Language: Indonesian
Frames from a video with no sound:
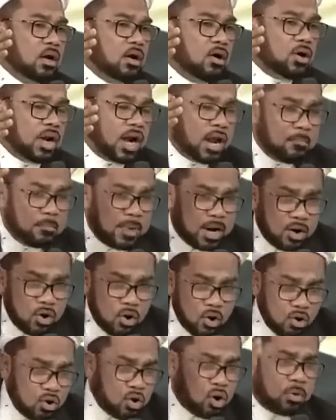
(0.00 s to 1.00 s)
orang
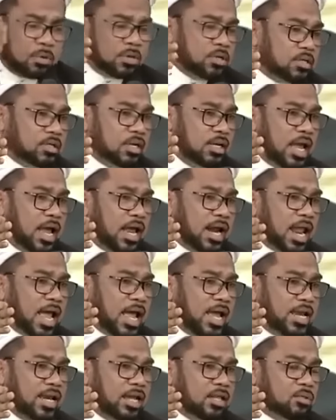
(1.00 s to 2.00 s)
menuduh yang
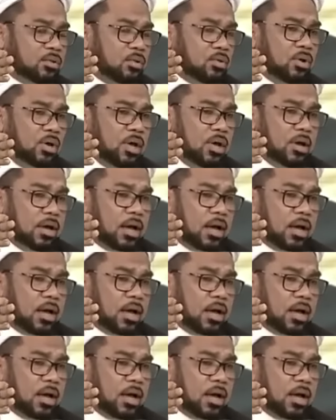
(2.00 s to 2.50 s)
lain itu